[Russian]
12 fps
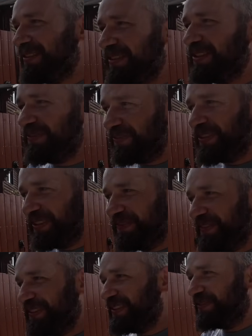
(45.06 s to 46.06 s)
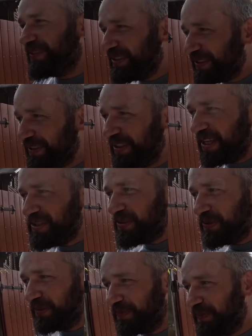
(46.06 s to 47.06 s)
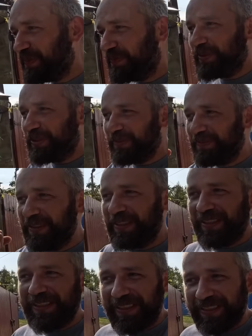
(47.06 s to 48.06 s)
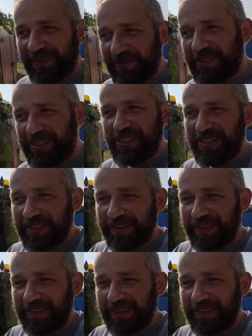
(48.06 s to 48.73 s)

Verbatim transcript: уже не будем. Сегодня Настю мы будем учить,